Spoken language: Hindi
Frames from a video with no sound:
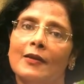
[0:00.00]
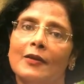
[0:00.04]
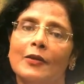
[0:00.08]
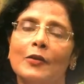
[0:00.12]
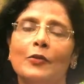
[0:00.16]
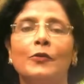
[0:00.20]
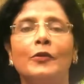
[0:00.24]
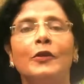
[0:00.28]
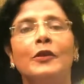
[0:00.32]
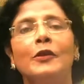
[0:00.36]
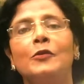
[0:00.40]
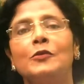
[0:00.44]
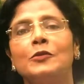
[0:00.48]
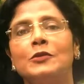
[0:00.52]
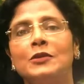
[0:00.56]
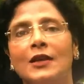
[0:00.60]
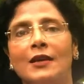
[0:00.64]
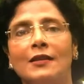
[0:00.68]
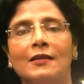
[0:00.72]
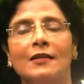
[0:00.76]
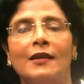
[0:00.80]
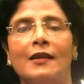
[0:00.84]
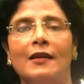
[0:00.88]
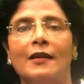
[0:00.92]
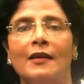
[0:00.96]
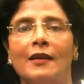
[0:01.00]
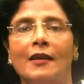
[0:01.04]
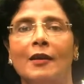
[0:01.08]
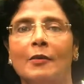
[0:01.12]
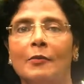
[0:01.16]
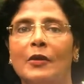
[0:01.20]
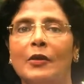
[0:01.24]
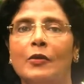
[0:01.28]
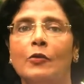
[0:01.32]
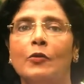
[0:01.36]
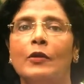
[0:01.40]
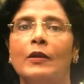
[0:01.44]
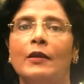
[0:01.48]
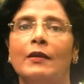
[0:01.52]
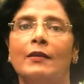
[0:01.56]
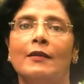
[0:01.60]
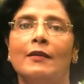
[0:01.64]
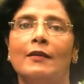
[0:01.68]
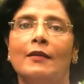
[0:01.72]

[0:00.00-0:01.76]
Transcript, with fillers: यूं ही हो जाता है हमें कोई